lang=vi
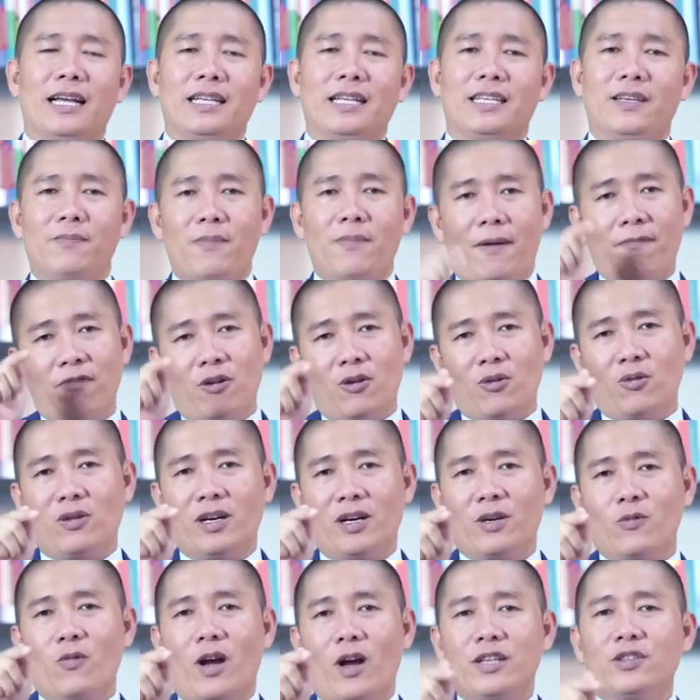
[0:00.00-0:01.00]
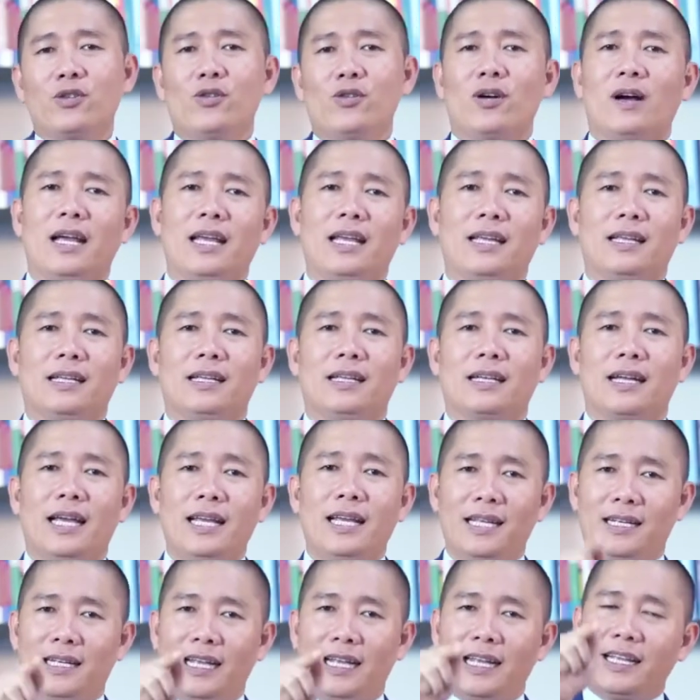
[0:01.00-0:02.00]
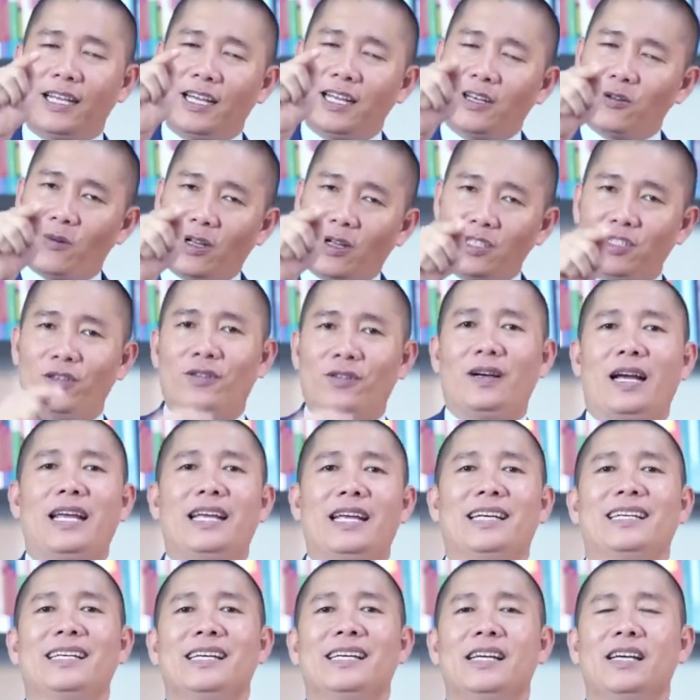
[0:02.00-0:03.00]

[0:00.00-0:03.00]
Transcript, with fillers: Các anh chị bấm vào nút hình quả chuông ấy. Đấy, ngay cái hình quả chuông ấy.